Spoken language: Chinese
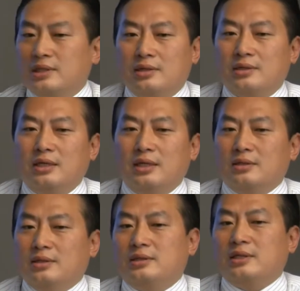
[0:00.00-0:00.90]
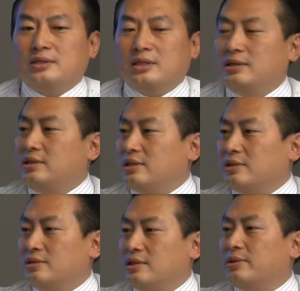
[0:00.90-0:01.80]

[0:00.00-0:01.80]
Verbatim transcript: 你只要你只要申请，